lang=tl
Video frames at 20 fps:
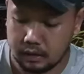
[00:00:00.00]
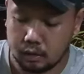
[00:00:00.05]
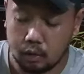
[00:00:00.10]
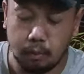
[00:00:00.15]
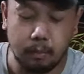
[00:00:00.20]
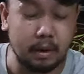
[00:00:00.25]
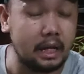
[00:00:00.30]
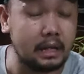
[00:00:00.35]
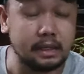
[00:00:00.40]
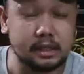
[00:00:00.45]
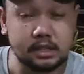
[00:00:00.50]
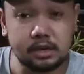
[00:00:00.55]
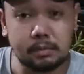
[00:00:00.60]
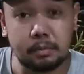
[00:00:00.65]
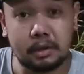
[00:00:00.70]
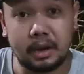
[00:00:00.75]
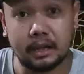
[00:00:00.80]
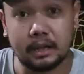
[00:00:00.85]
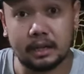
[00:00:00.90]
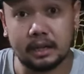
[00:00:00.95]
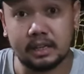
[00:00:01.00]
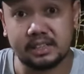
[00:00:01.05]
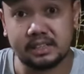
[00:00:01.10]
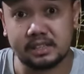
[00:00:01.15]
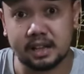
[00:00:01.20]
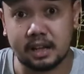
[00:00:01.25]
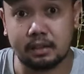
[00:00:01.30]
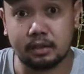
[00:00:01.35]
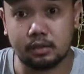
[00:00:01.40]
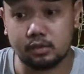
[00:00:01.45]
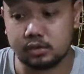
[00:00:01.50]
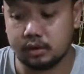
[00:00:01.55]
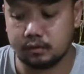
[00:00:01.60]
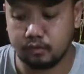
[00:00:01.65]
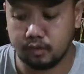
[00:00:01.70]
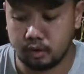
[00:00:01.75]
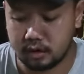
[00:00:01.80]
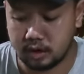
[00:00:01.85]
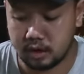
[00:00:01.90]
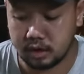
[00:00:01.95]
Kung baka hindi siya malaki, sakto siya
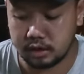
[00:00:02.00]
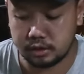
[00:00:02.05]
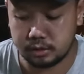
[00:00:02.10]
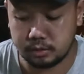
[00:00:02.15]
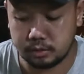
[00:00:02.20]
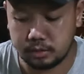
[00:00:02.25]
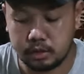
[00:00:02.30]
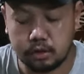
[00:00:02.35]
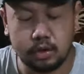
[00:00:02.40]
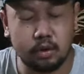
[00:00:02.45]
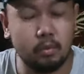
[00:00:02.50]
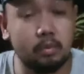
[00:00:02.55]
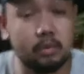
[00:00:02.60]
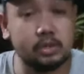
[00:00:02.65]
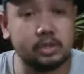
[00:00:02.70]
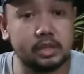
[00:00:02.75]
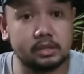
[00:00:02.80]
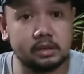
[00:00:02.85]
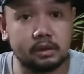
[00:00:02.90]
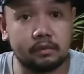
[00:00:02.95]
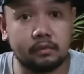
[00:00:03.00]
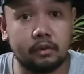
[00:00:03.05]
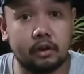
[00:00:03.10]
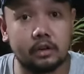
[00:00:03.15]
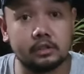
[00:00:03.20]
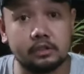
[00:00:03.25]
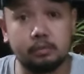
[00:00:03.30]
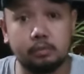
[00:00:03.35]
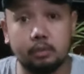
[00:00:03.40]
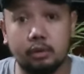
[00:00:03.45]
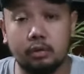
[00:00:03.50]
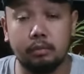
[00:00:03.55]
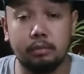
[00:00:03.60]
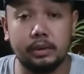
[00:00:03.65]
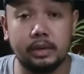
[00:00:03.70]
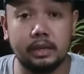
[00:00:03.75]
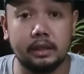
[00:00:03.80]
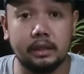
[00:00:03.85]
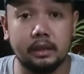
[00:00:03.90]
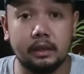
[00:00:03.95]
for a large breed. Kumusya siya for a small
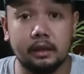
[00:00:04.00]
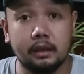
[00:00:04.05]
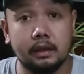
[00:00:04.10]
breed.